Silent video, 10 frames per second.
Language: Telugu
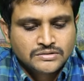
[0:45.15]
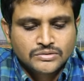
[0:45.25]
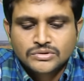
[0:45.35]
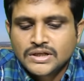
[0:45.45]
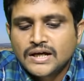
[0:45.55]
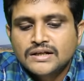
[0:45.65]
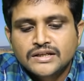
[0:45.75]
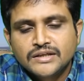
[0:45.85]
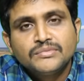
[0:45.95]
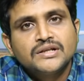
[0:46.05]
సో
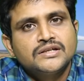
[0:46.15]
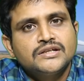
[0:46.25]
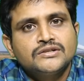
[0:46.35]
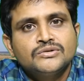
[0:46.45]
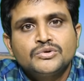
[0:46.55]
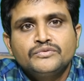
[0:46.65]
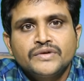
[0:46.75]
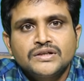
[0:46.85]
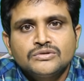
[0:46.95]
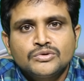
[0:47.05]
ఉదాహరణకి మనకి గ్రూప్ వన్